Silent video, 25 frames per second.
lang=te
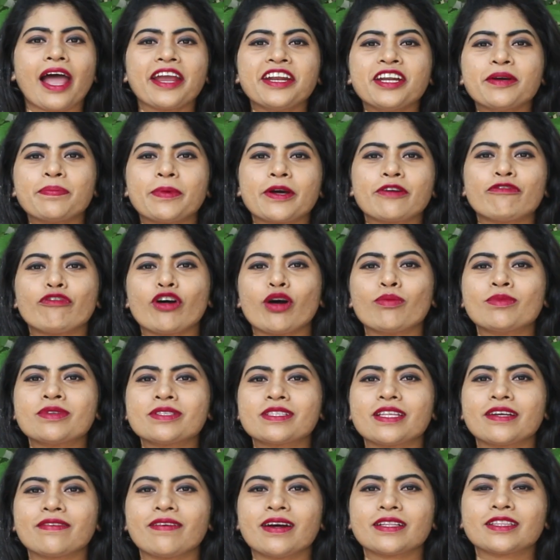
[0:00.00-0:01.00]
ఆయన
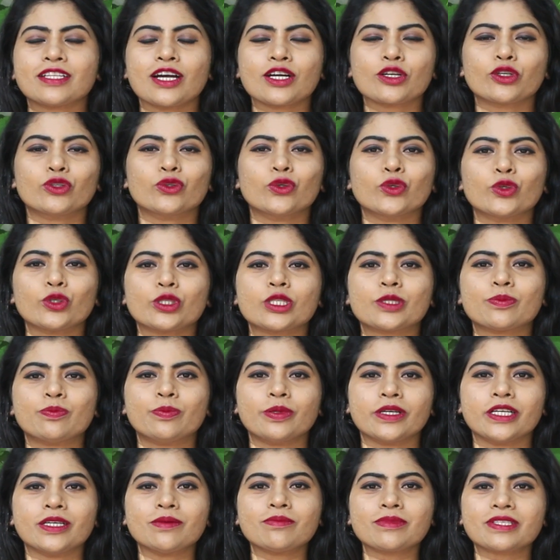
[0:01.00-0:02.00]
పర్ఫార్మెన్స్ తర్వాత గూస్
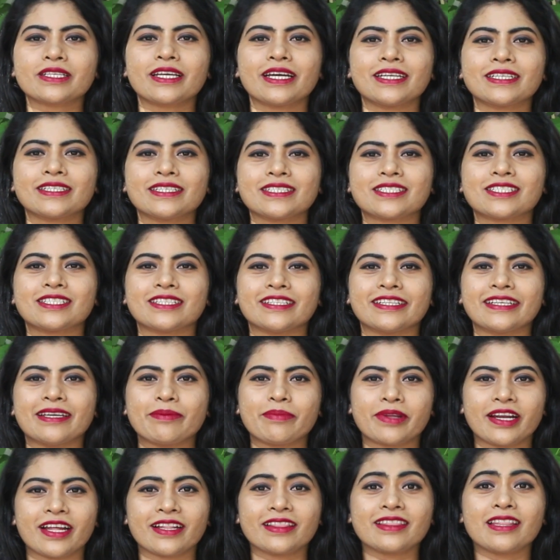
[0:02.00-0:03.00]
బర్మ్స్ కలిగించింది
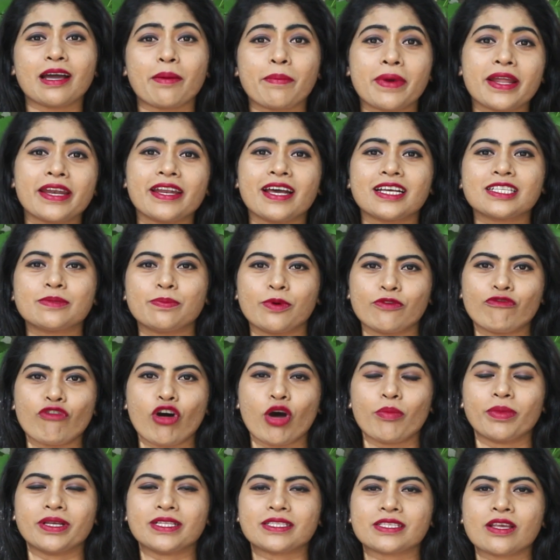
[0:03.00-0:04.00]
మన తమన్నాస్
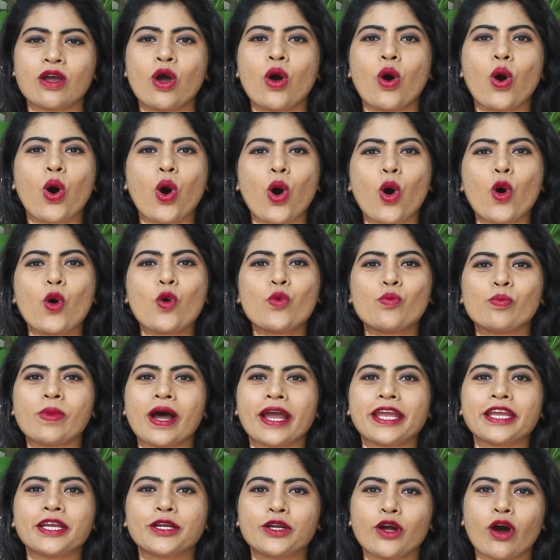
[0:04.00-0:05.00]
పర్ఫార్మెన్స్ ఓ
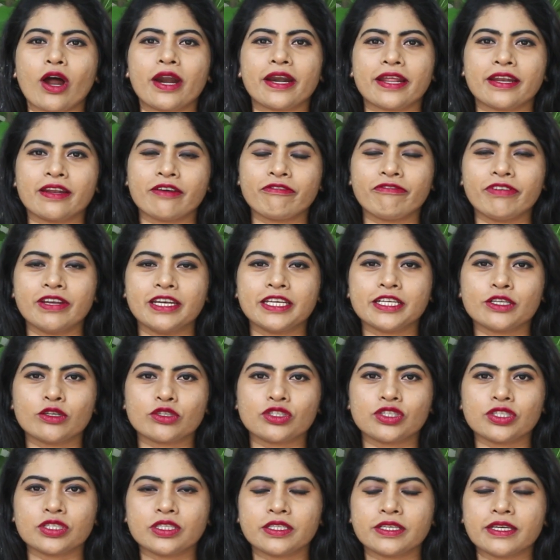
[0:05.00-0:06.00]
మై గాడ్ అన్న ఫీలింగ్
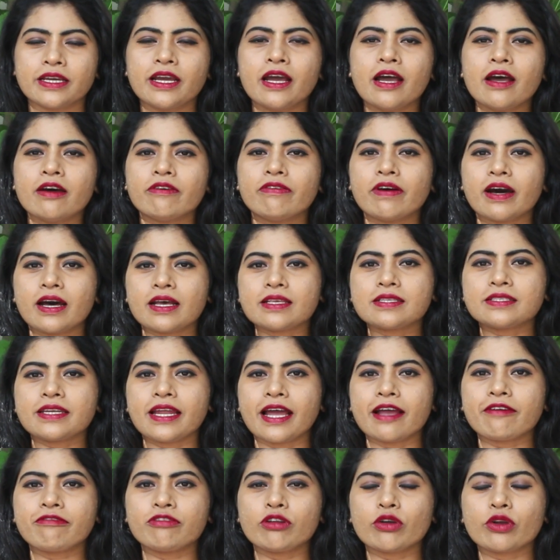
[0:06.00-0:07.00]
వచ్చింది
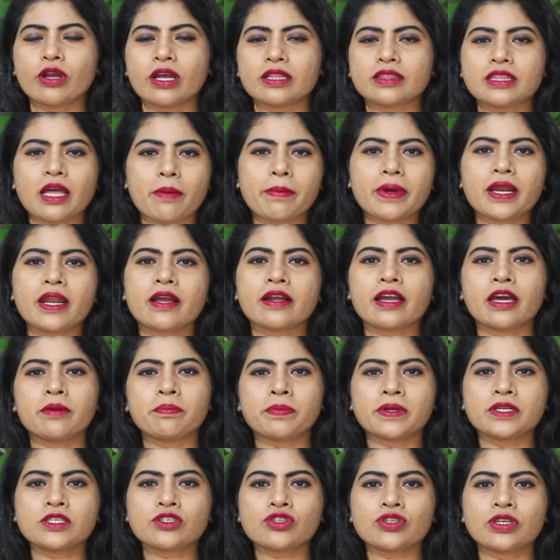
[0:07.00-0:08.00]
ఫస్ట్ హాఫ్లో తమన్నా
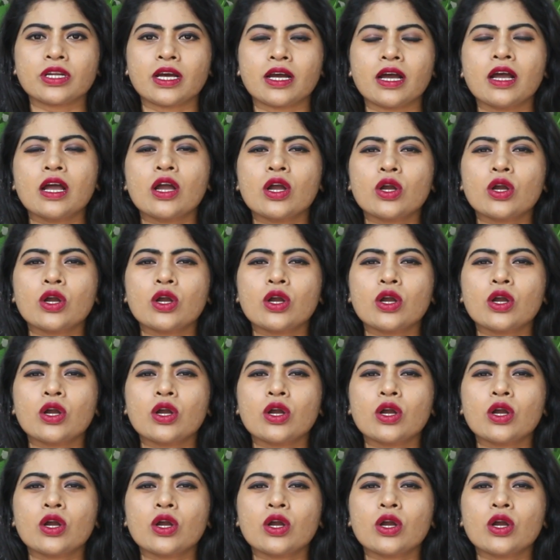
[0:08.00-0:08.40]
కనిపించిన